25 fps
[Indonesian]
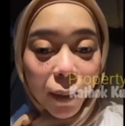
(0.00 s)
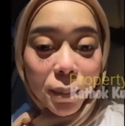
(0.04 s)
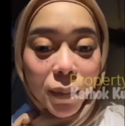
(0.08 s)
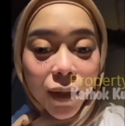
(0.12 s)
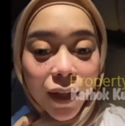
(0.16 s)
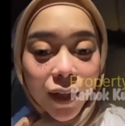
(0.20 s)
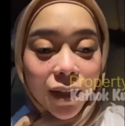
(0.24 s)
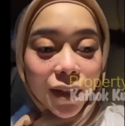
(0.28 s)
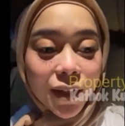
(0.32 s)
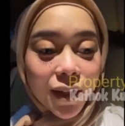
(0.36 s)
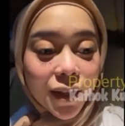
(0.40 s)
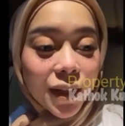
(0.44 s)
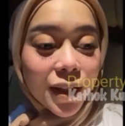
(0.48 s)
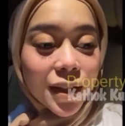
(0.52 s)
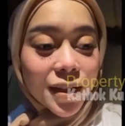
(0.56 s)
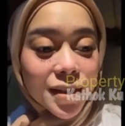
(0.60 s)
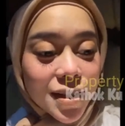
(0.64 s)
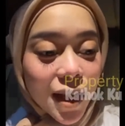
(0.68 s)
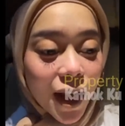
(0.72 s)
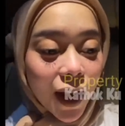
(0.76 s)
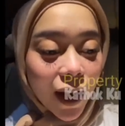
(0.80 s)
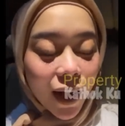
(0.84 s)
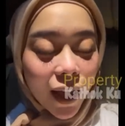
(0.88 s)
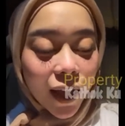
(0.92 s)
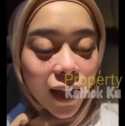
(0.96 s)
Ya,
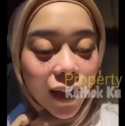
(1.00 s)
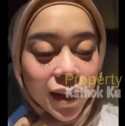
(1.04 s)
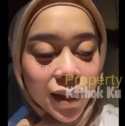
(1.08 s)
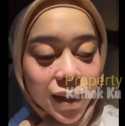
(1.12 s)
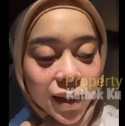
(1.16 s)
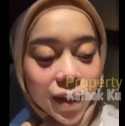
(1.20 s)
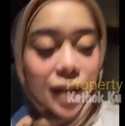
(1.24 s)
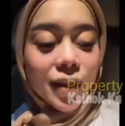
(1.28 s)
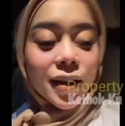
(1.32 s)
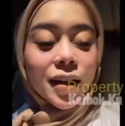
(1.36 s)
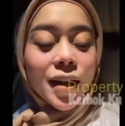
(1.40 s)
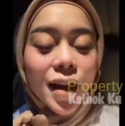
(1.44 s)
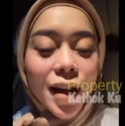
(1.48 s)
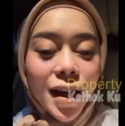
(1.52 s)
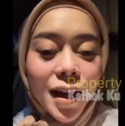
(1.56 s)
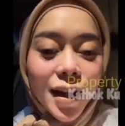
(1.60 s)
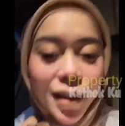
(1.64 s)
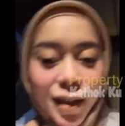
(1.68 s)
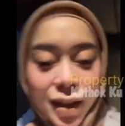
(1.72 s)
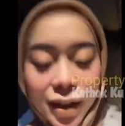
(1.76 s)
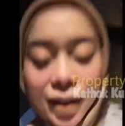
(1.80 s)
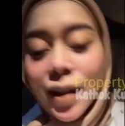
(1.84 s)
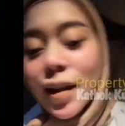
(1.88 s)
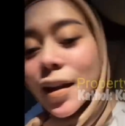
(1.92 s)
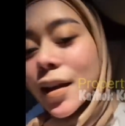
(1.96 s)
semoga
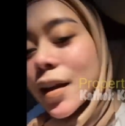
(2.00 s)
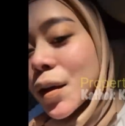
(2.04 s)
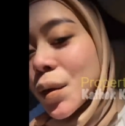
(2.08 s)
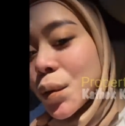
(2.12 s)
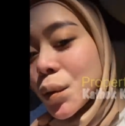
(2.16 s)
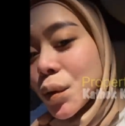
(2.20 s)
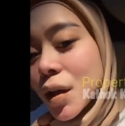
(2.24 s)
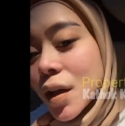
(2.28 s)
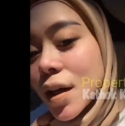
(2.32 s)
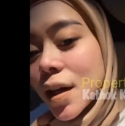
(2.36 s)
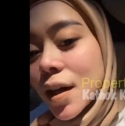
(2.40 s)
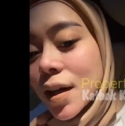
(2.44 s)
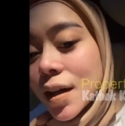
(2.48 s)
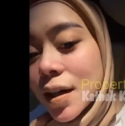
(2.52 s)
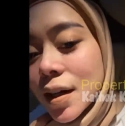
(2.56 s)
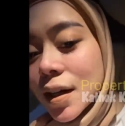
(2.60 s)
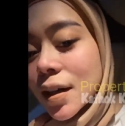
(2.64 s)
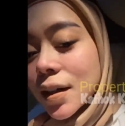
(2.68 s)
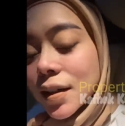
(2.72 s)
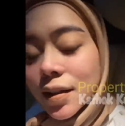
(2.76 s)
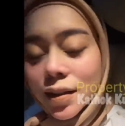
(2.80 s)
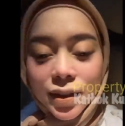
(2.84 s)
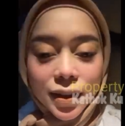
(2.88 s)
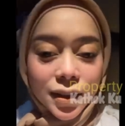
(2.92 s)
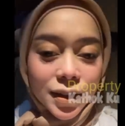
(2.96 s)
tambah barokah,
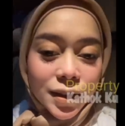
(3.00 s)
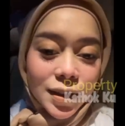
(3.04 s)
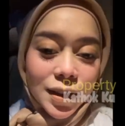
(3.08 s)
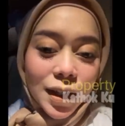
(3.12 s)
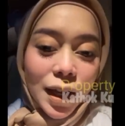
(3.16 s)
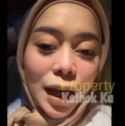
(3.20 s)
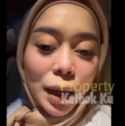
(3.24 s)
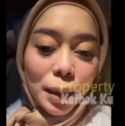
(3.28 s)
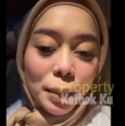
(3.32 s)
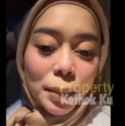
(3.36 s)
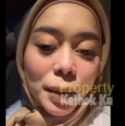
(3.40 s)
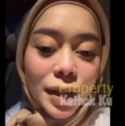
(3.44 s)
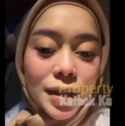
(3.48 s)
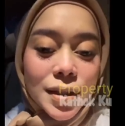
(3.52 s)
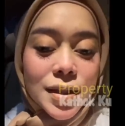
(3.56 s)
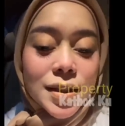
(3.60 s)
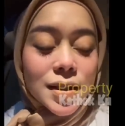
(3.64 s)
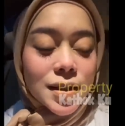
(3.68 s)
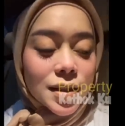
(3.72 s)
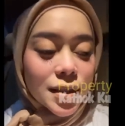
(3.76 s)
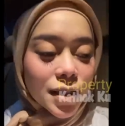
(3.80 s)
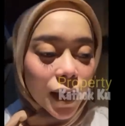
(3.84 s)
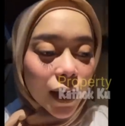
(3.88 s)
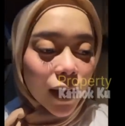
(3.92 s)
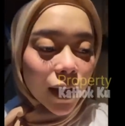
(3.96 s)
tambah
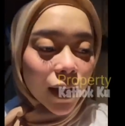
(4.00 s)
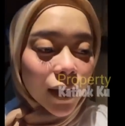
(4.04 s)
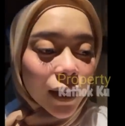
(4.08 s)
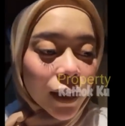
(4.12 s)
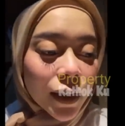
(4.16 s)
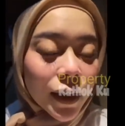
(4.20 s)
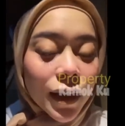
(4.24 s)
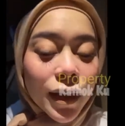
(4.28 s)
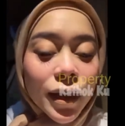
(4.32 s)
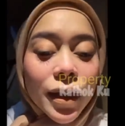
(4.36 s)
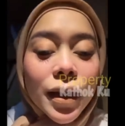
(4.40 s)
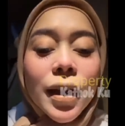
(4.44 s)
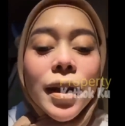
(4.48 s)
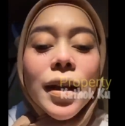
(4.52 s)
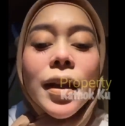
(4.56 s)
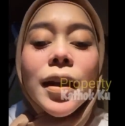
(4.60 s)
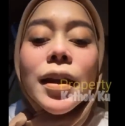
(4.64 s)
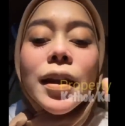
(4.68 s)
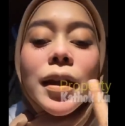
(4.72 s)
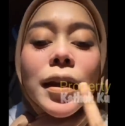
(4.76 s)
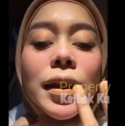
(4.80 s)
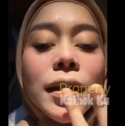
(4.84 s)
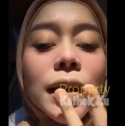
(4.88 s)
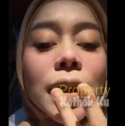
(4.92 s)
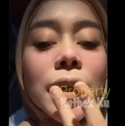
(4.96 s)
berkah,
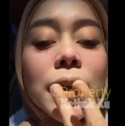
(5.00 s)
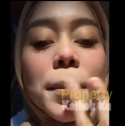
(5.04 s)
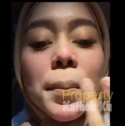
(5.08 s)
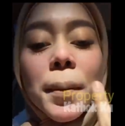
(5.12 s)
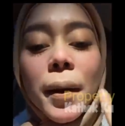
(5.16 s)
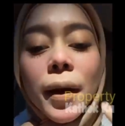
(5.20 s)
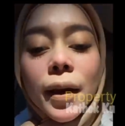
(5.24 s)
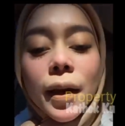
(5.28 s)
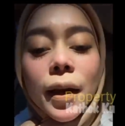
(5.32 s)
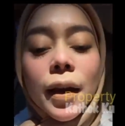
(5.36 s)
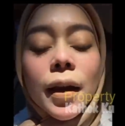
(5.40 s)
semakin